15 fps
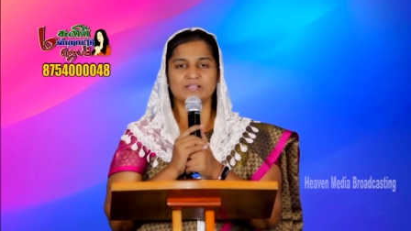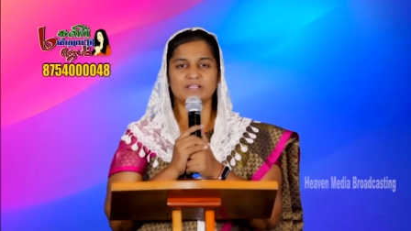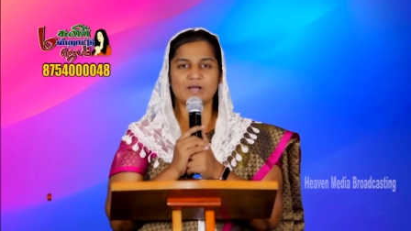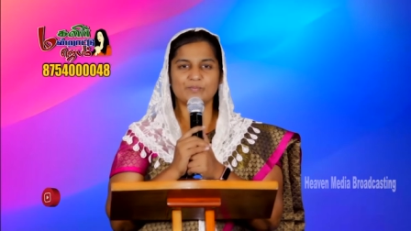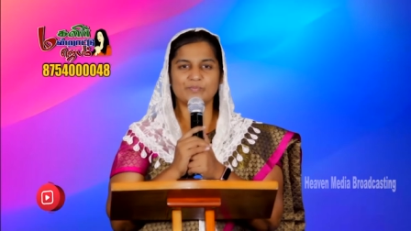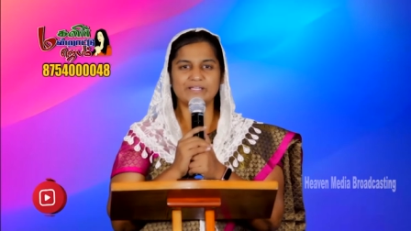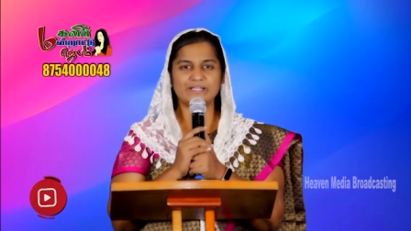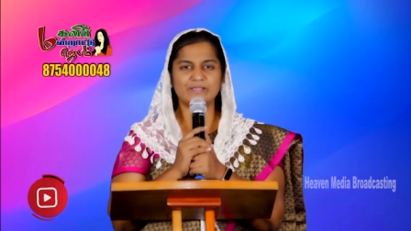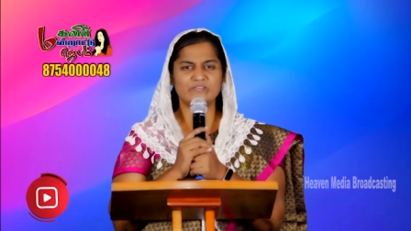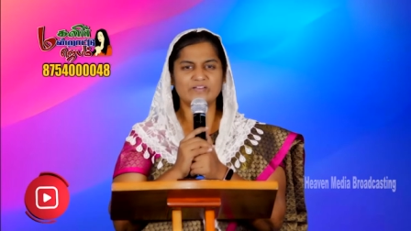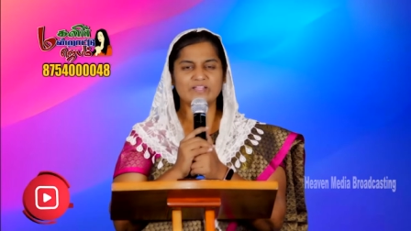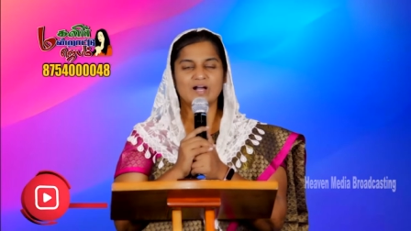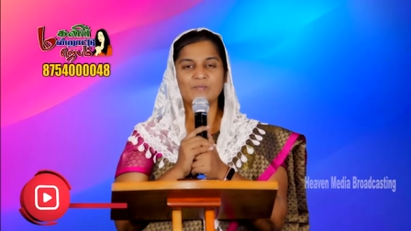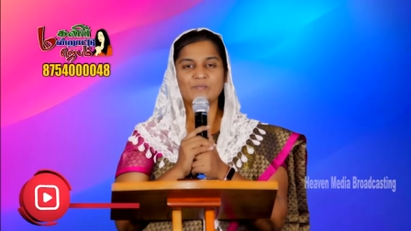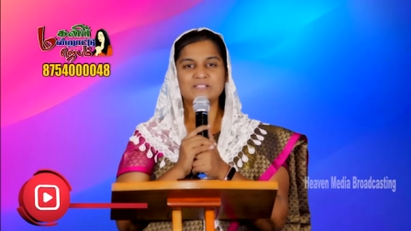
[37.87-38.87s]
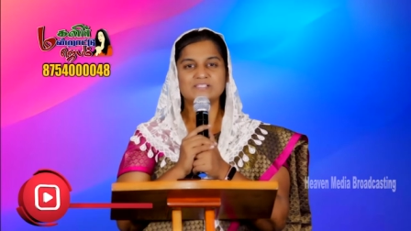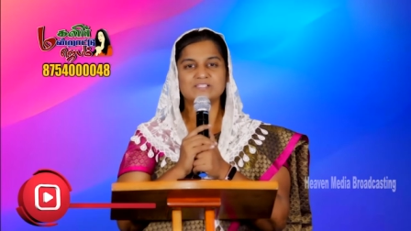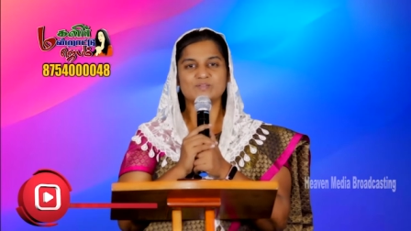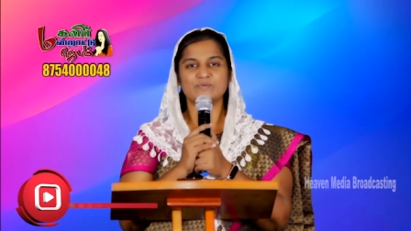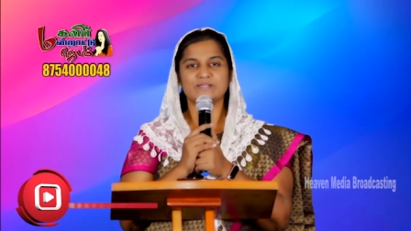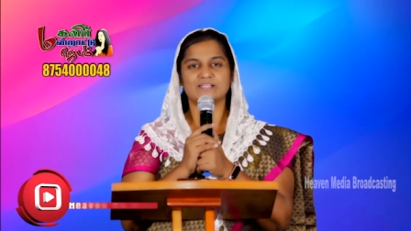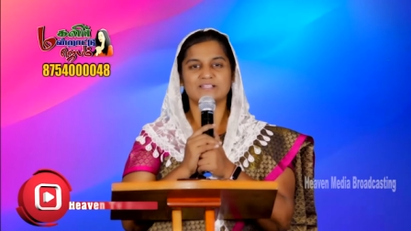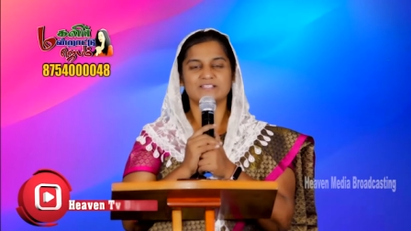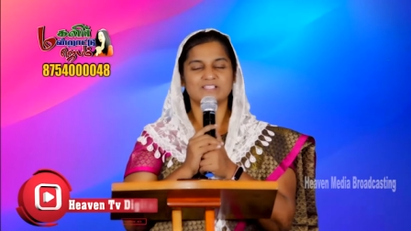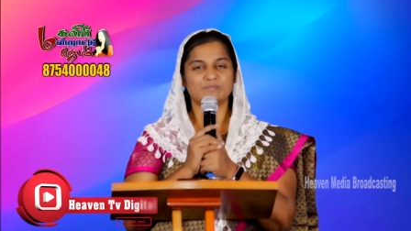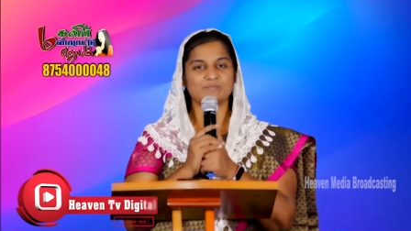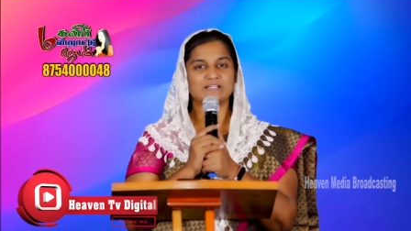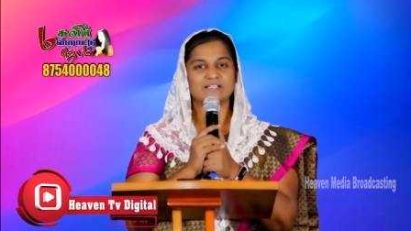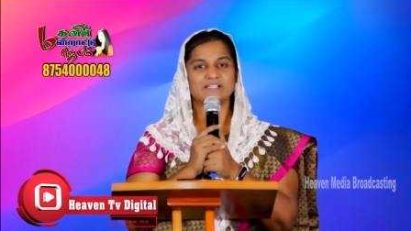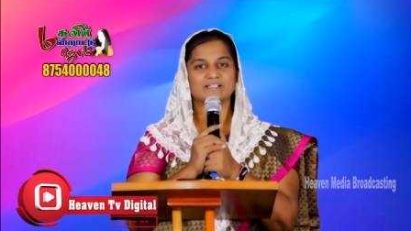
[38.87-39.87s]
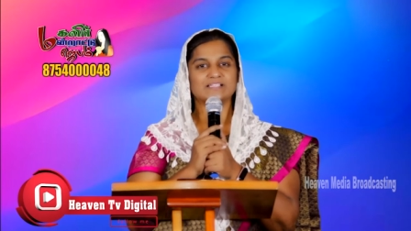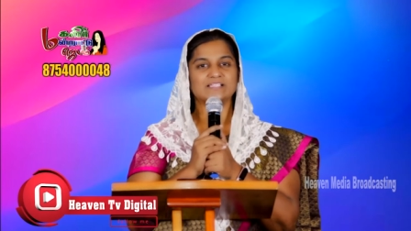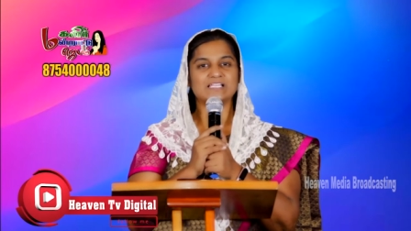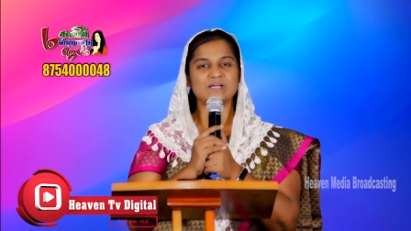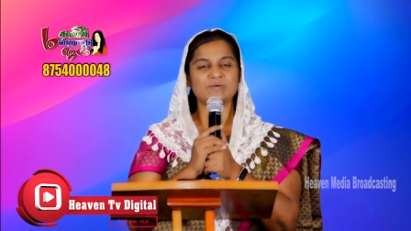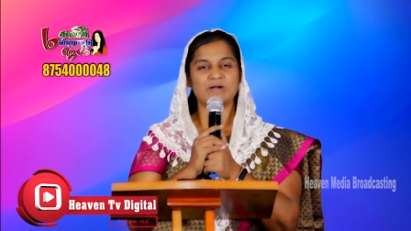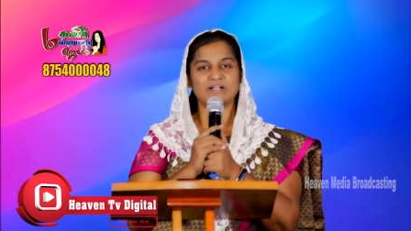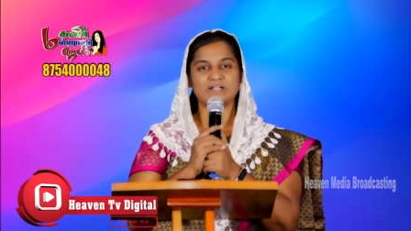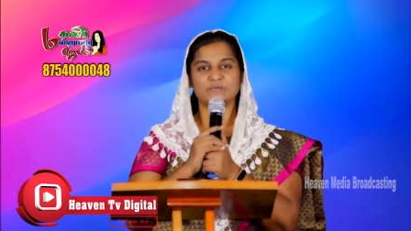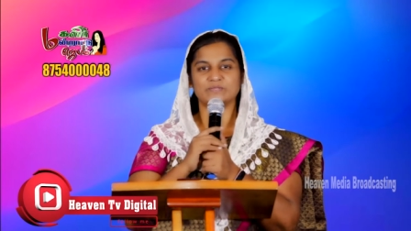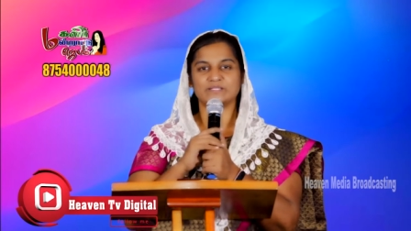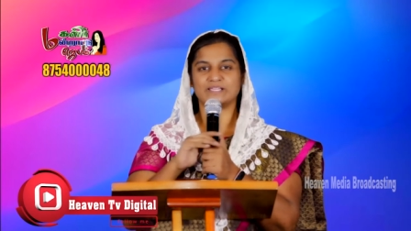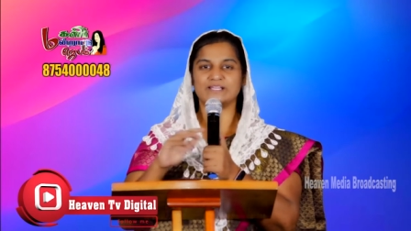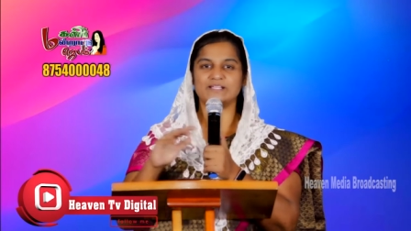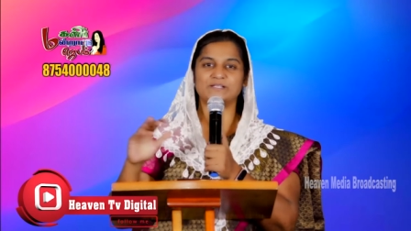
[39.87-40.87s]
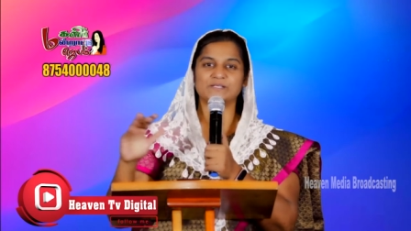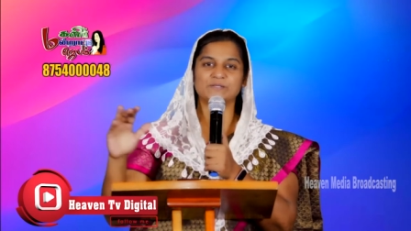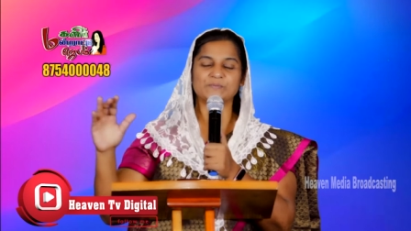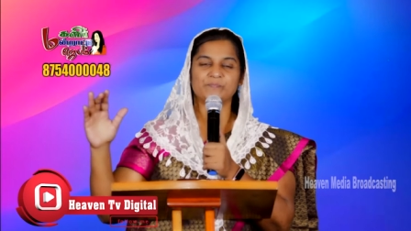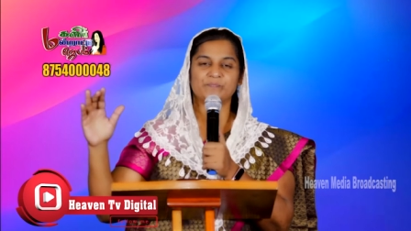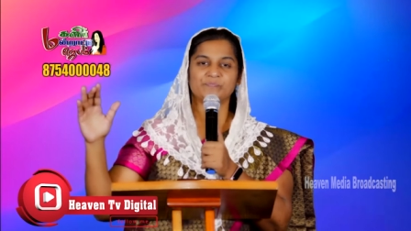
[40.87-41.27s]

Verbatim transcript: நாம் இடைவிடாமல் ஜெபிக்கிற ஜெபங்களுக்கெல்லாம் ஆண்டவர் கேட்டு